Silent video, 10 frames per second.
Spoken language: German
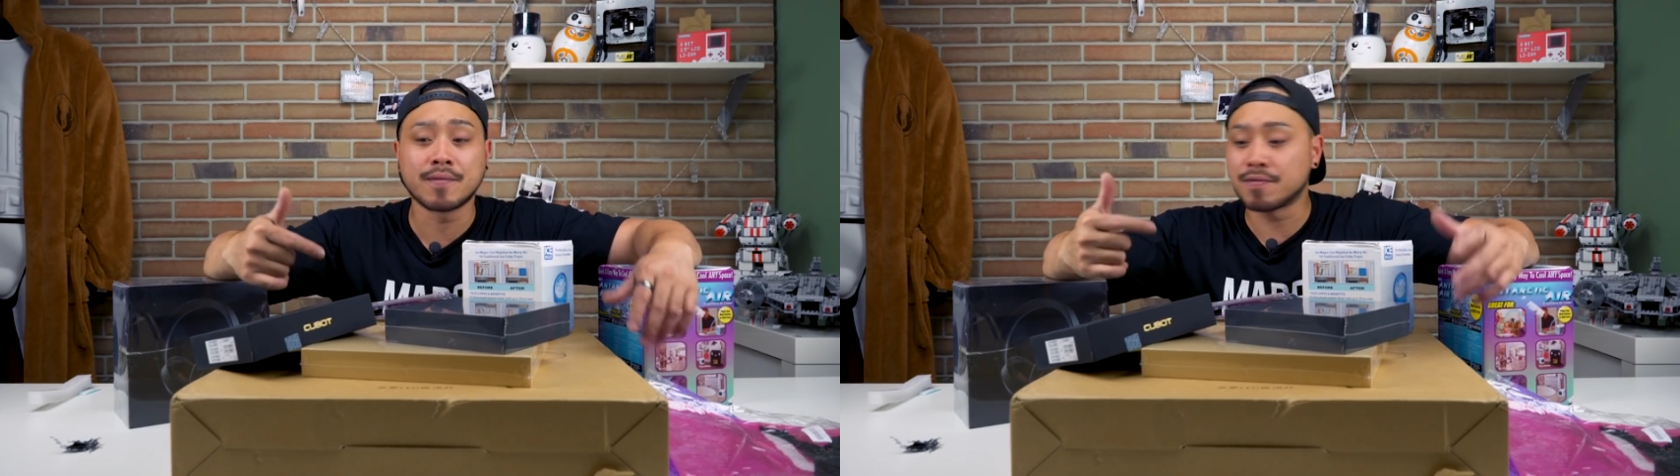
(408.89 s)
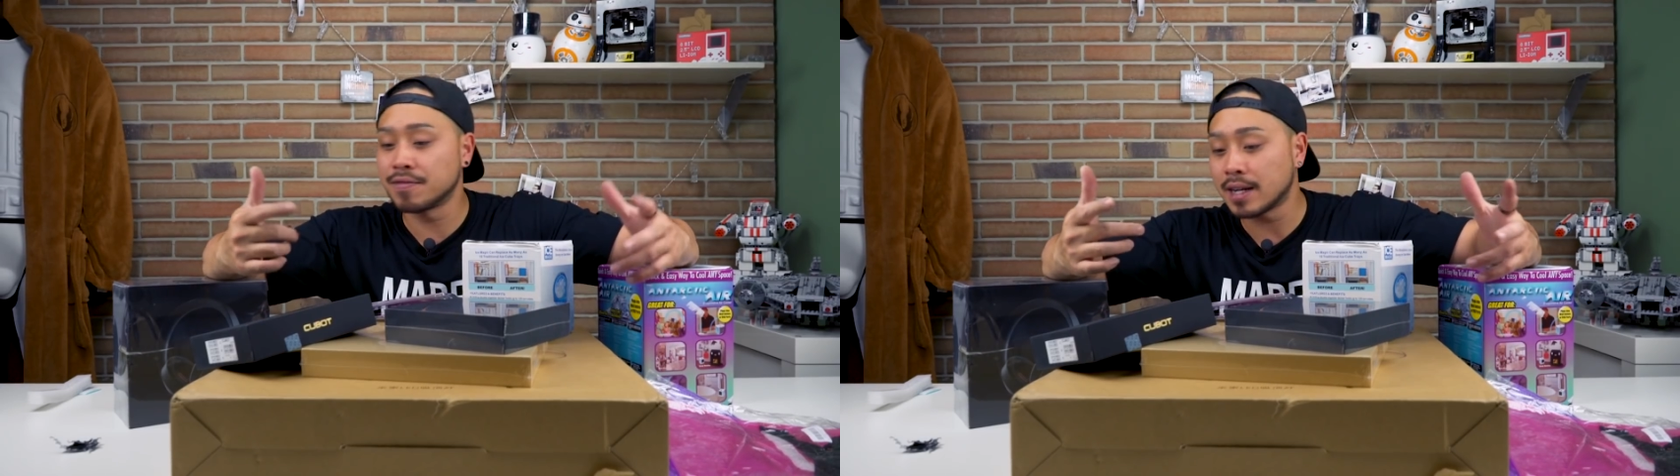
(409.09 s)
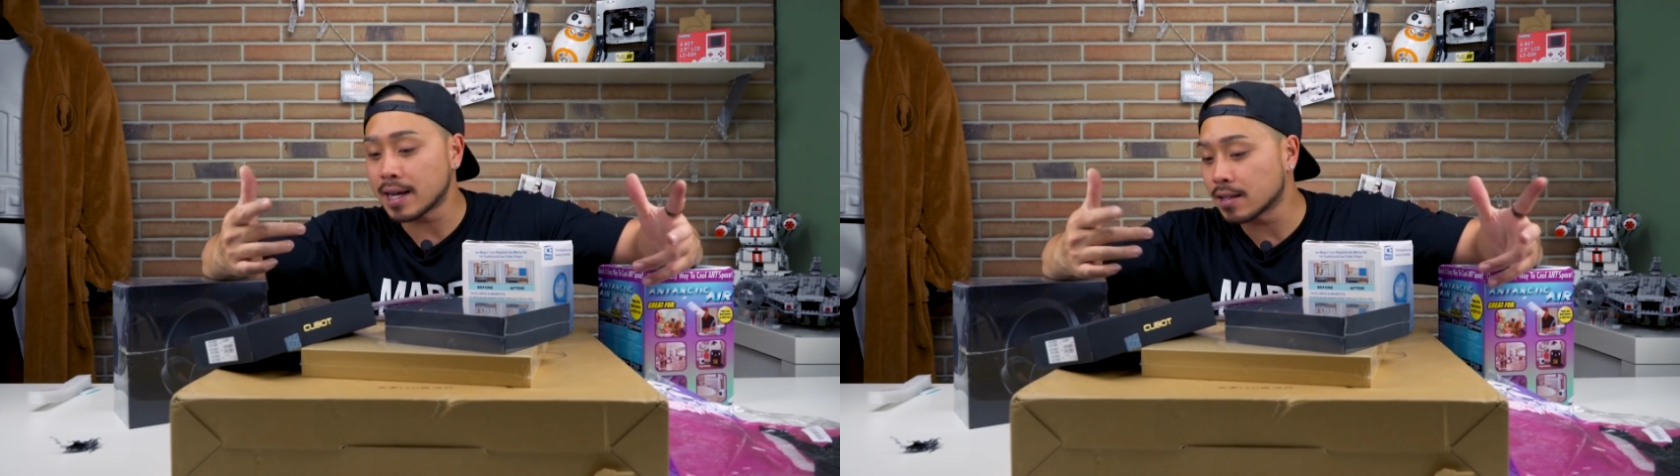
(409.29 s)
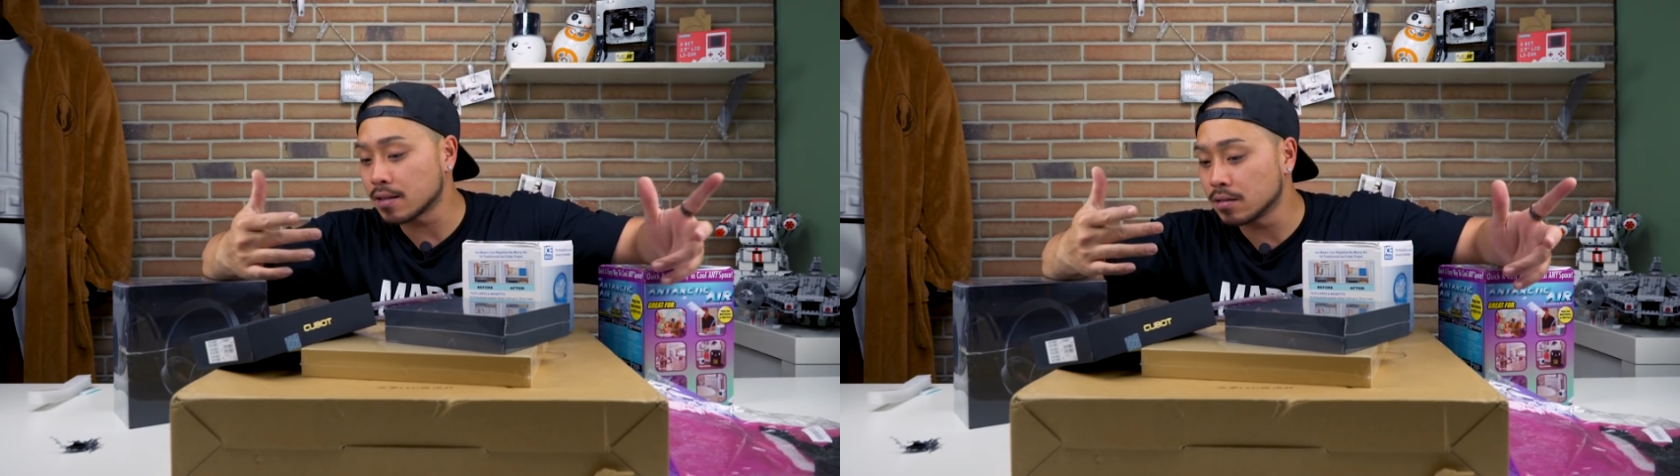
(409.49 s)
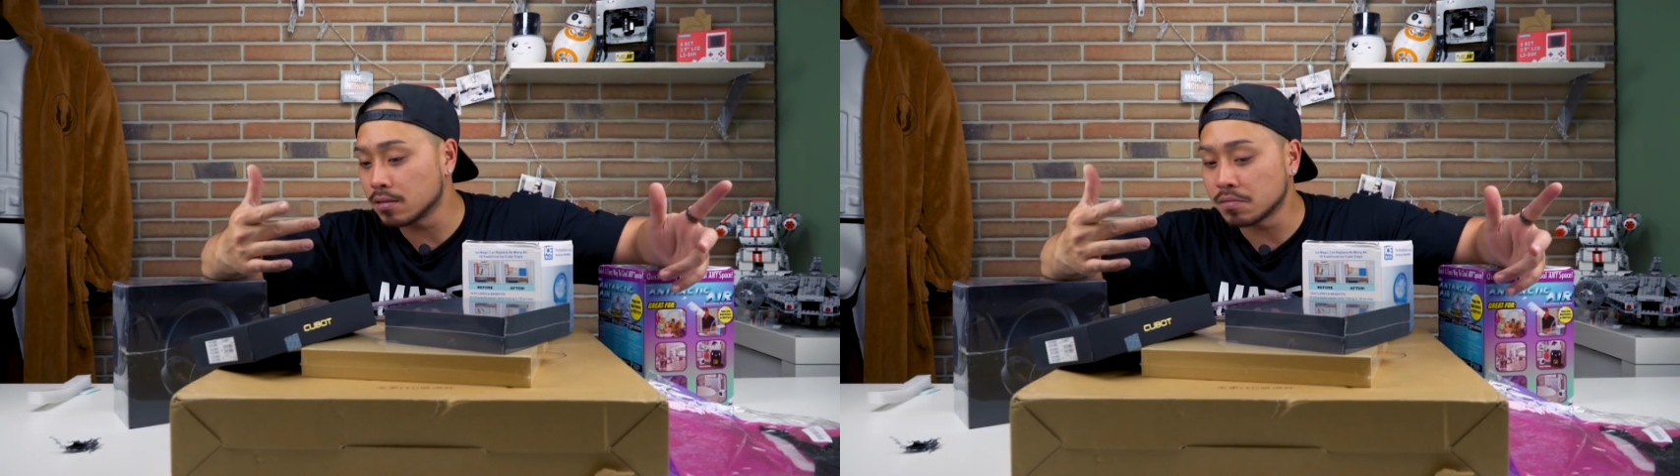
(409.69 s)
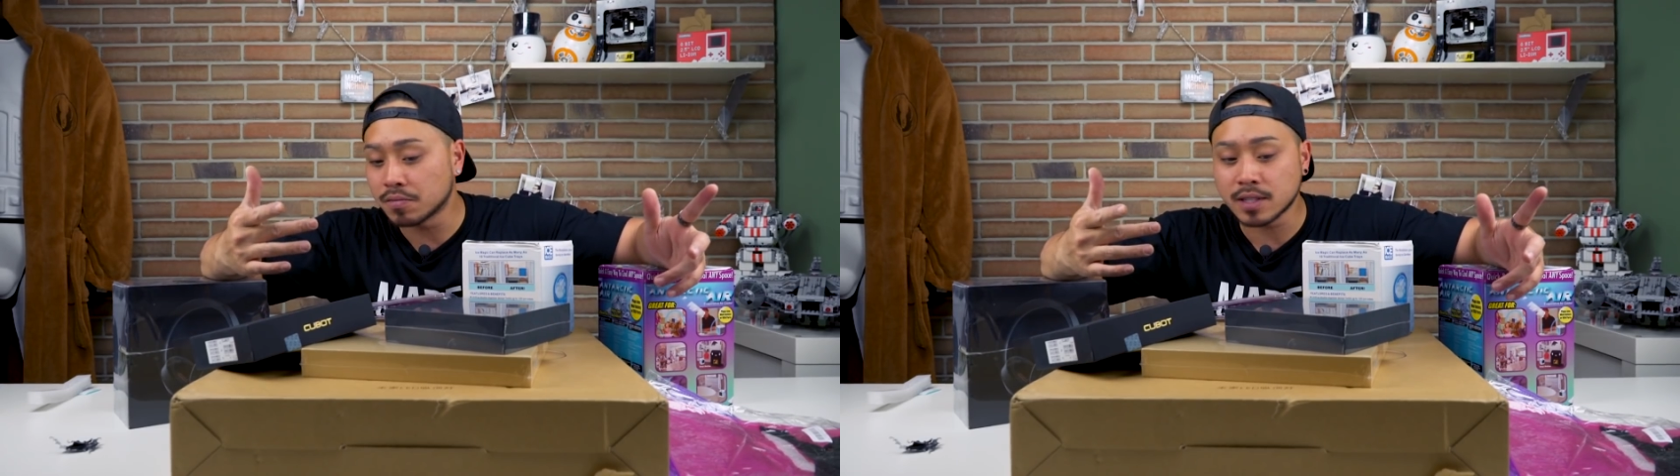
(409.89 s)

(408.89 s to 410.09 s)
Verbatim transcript: Vielleicht ähm,